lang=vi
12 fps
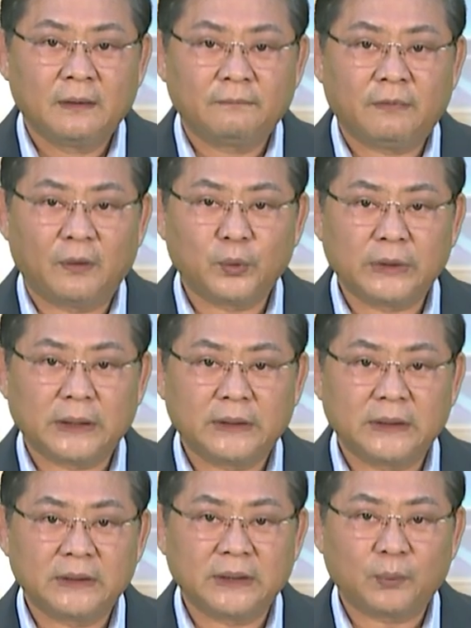Phó Chủ tịch
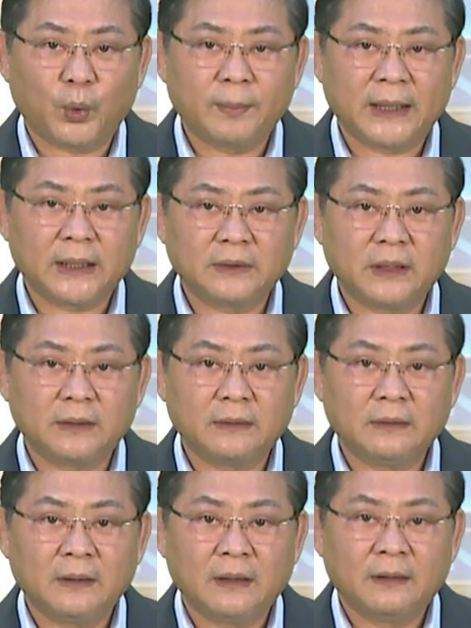Thường trực Ủy ban nhân dân
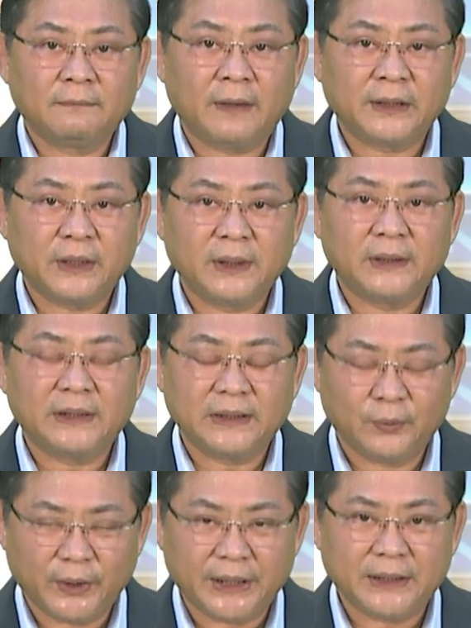tỉnh Phan Thế Bình dự
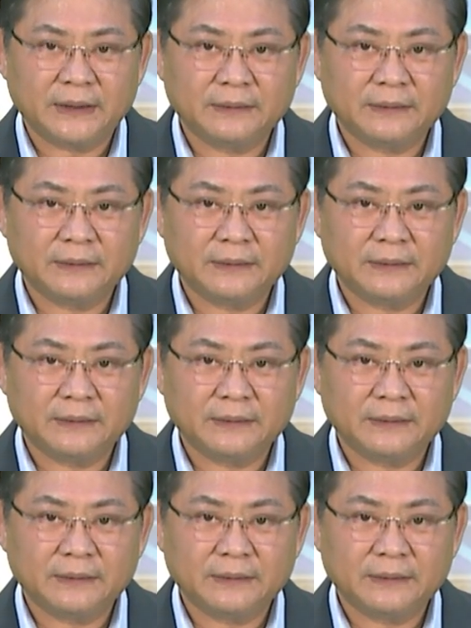hội nghị.